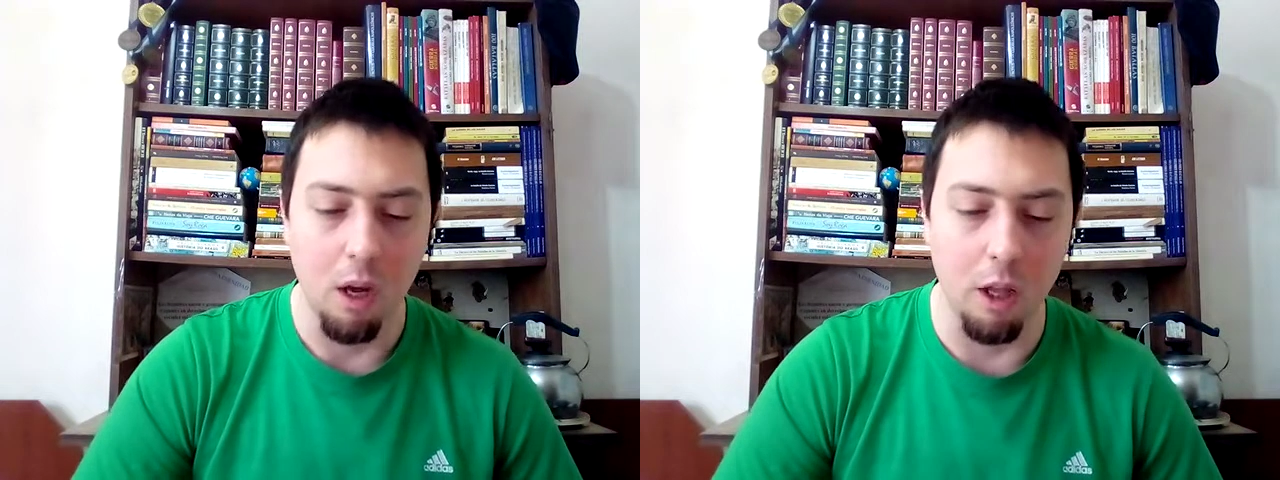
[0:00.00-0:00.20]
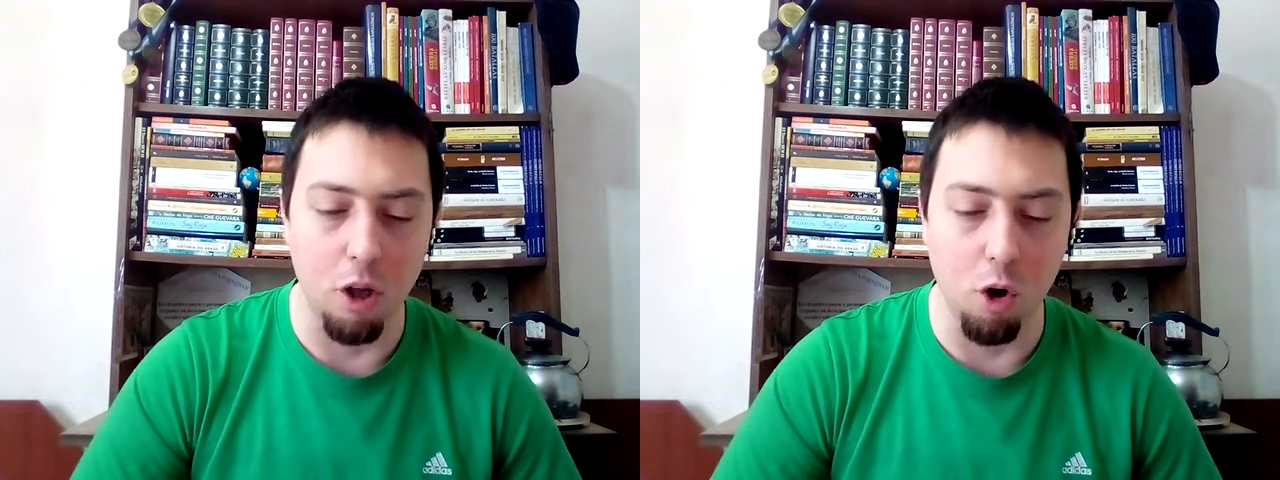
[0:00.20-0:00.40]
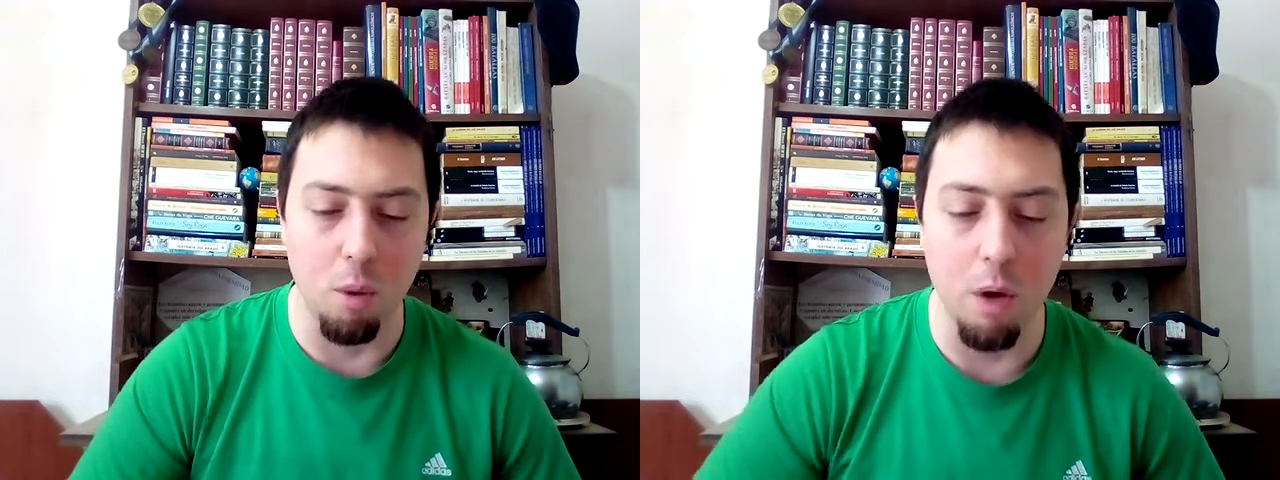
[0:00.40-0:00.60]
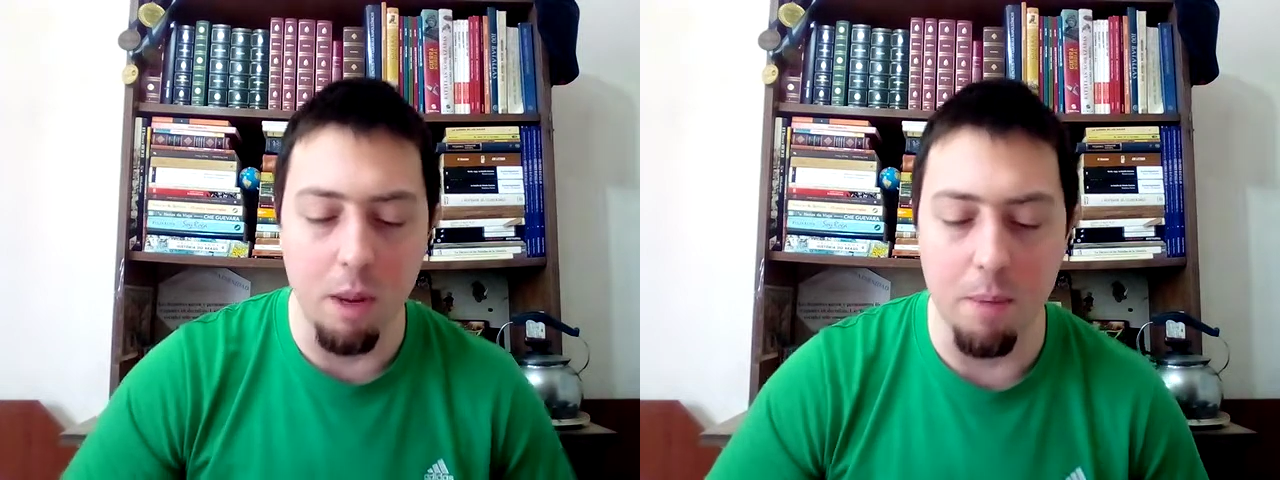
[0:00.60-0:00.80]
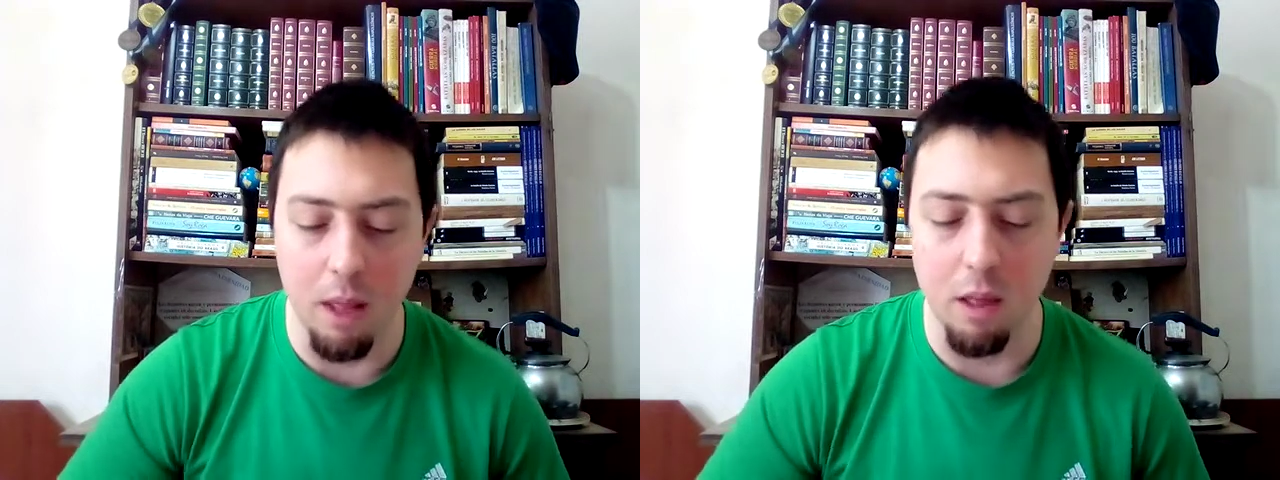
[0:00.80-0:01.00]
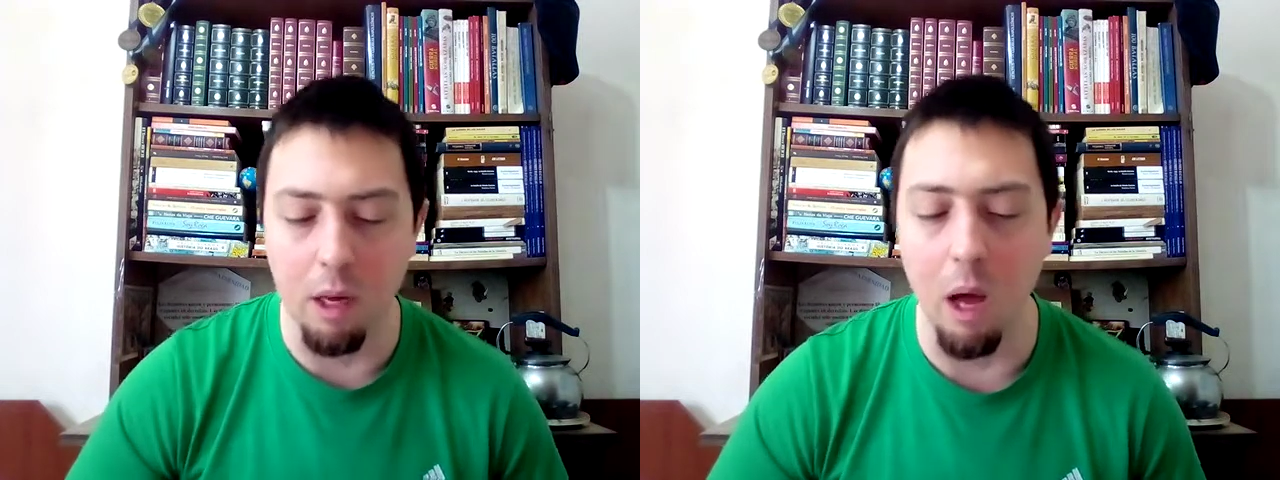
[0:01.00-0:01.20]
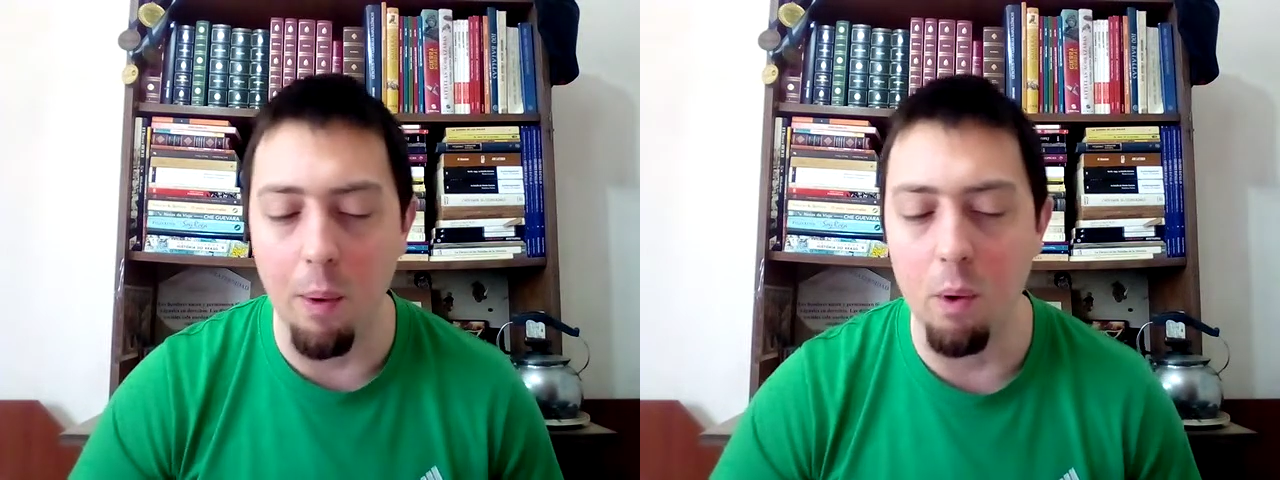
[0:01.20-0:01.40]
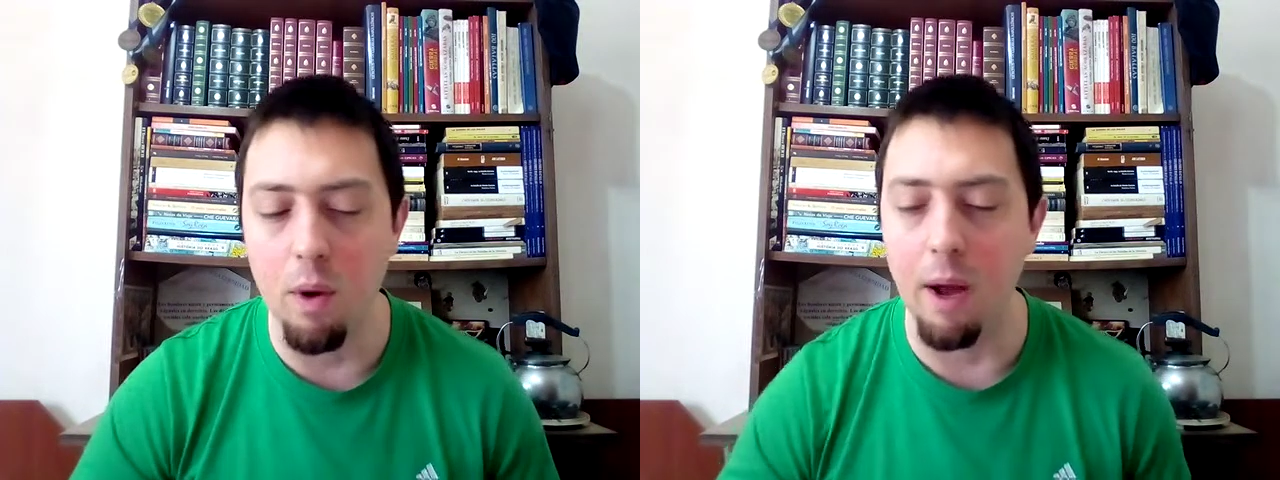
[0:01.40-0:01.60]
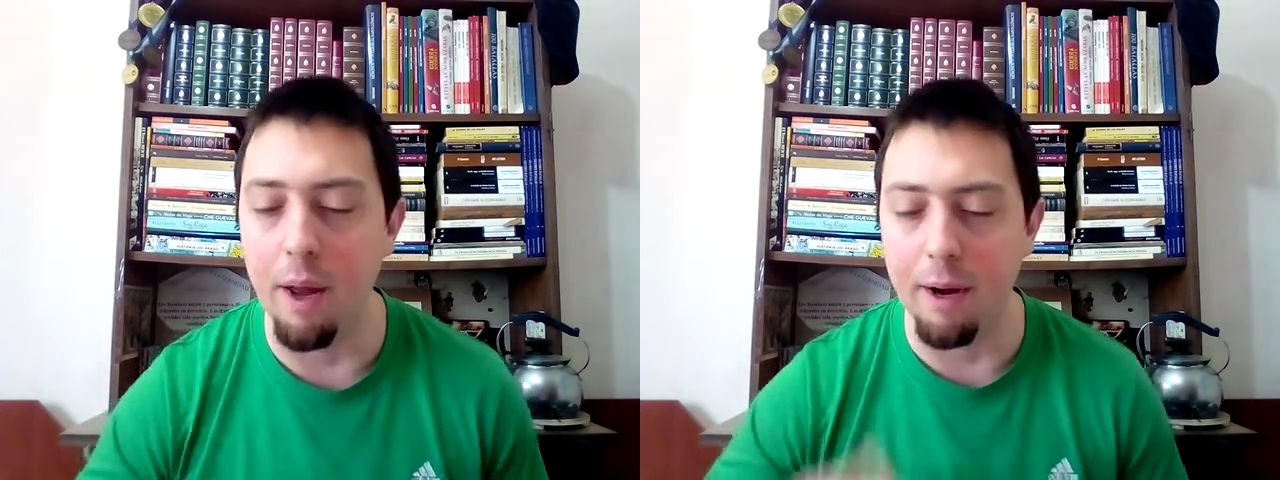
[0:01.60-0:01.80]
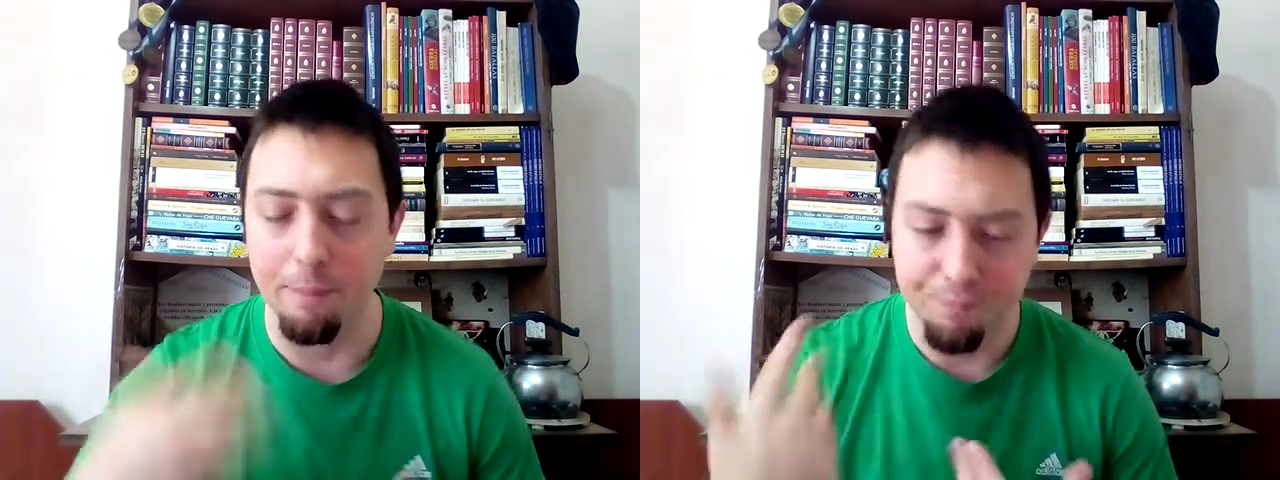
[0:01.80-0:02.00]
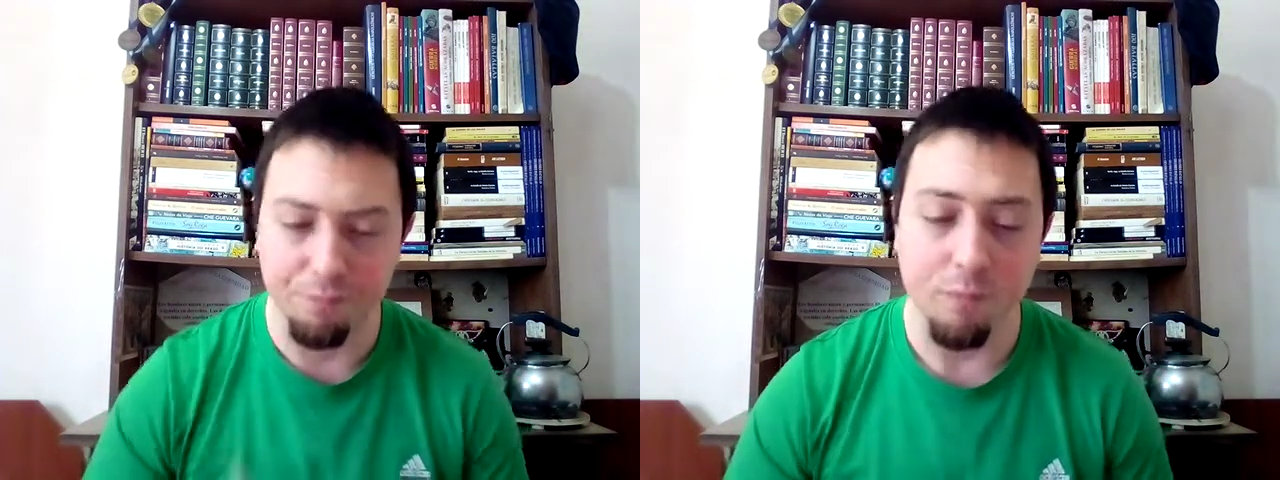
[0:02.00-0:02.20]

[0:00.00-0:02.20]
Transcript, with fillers: este, como era inminente que iba a haber una guerra,